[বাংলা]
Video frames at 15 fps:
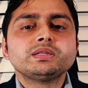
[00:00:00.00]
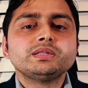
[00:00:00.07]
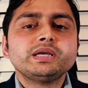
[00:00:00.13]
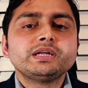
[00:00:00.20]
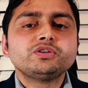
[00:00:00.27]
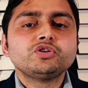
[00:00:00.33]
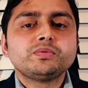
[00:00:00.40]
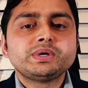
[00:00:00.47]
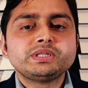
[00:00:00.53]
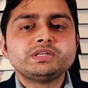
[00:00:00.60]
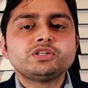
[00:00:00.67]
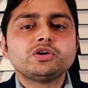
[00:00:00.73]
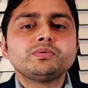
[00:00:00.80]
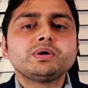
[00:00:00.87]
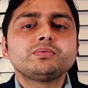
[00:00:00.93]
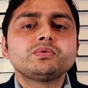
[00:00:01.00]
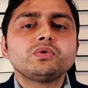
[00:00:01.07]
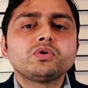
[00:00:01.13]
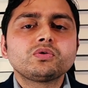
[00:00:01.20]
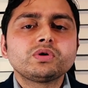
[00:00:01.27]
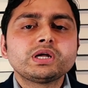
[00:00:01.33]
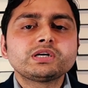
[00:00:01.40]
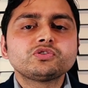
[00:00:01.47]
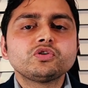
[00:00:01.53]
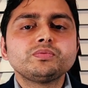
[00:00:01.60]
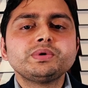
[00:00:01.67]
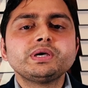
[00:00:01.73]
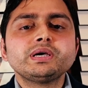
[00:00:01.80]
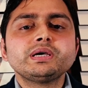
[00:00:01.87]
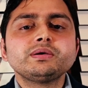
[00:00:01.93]
দেন জমা দিতে হবে এবং লক্ষ্য রাখতে
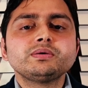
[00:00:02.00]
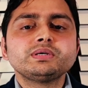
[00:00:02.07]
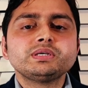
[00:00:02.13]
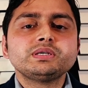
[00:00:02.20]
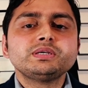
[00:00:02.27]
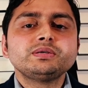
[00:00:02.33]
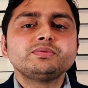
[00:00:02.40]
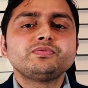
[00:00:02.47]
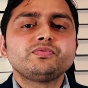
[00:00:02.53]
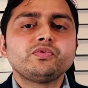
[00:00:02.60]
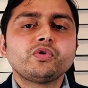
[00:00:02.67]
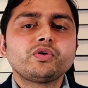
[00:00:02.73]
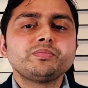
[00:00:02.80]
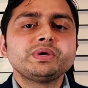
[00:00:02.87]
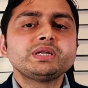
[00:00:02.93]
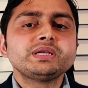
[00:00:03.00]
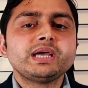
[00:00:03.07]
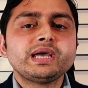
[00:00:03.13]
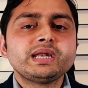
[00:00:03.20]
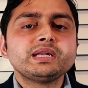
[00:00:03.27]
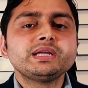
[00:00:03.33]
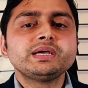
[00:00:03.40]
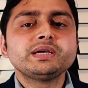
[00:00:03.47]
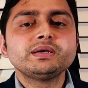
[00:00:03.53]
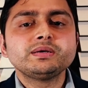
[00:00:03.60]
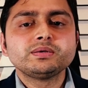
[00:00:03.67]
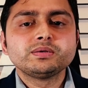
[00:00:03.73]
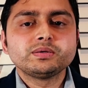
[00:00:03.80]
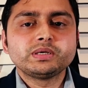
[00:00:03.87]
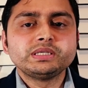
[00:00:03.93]
হবে এই ফর্মের এন্ডে
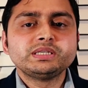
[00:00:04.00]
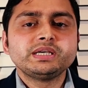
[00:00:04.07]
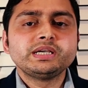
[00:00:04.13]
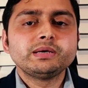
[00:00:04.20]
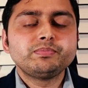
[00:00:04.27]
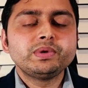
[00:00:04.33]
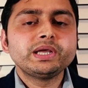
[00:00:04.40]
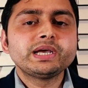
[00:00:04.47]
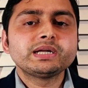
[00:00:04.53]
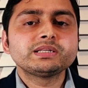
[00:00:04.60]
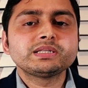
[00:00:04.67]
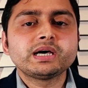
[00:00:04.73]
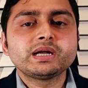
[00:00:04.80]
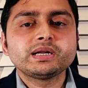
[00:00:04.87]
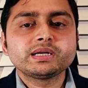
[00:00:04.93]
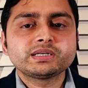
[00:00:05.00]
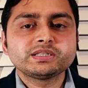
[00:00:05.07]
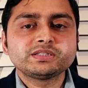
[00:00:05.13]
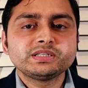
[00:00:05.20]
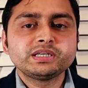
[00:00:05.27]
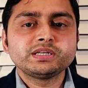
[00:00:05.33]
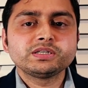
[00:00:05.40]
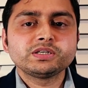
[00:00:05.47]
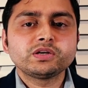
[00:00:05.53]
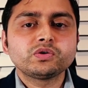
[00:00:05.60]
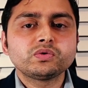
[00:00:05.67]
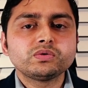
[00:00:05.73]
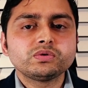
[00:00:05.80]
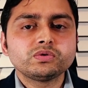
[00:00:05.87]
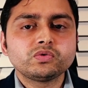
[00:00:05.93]
যে অ্যাপ্লিক্যান্ট তার একটা সিগনেচার
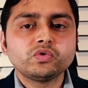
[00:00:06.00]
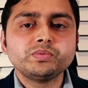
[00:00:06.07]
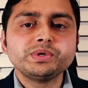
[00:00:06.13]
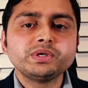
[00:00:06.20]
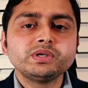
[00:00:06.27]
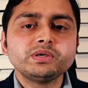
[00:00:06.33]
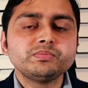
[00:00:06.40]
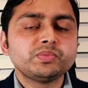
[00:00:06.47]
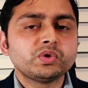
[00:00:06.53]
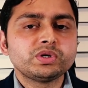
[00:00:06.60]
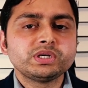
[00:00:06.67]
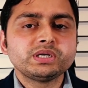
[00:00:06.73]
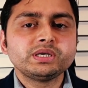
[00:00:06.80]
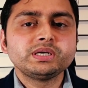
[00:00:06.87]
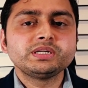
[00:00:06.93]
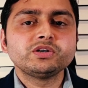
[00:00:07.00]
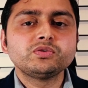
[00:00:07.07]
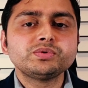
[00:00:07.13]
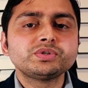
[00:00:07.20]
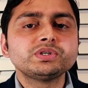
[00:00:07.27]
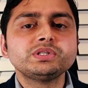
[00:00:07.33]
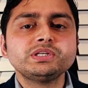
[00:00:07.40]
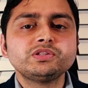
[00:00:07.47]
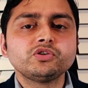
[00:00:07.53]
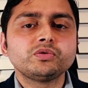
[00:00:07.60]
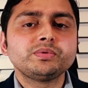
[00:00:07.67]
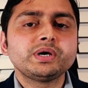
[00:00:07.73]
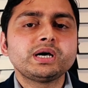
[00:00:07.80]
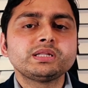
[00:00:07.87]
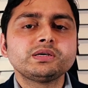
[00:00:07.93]
খুবই ইম্পর্টেন্ট এটা অবশ্যই দিতে
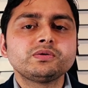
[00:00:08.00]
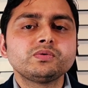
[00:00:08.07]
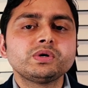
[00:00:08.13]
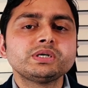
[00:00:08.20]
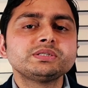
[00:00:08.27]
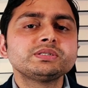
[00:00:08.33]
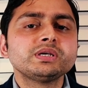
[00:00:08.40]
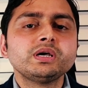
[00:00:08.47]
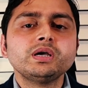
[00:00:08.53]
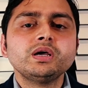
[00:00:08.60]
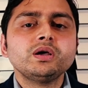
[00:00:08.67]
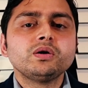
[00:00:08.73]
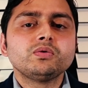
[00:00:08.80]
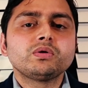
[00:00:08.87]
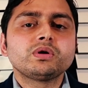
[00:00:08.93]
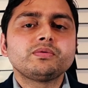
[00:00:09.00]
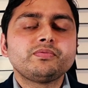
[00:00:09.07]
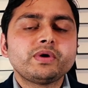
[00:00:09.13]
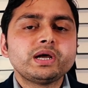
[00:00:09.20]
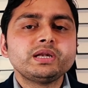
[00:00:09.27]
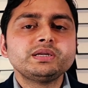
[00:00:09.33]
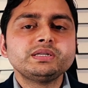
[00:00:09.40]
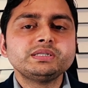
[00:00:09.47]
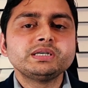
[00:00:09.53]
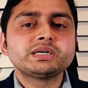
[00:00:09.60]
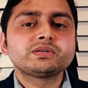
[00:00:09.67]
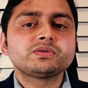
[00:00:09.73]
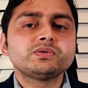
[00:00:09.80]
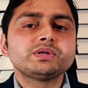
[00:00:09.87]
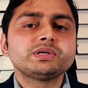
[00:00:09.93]
হবে আদারওয়াইজ ওরা ফাইল
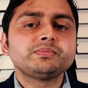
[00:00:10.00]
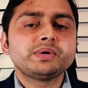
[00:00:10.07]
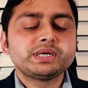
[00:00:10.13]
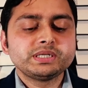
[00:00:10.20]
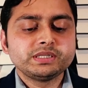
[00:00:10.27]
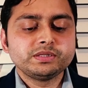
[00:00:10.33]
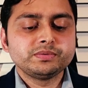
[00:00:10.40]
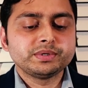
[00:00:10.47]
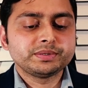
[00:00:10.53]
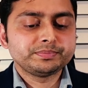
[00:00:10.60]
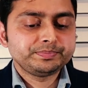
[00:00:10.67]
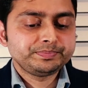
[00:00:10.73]
রিজেক্ট করে পাঠিয়ে দিবে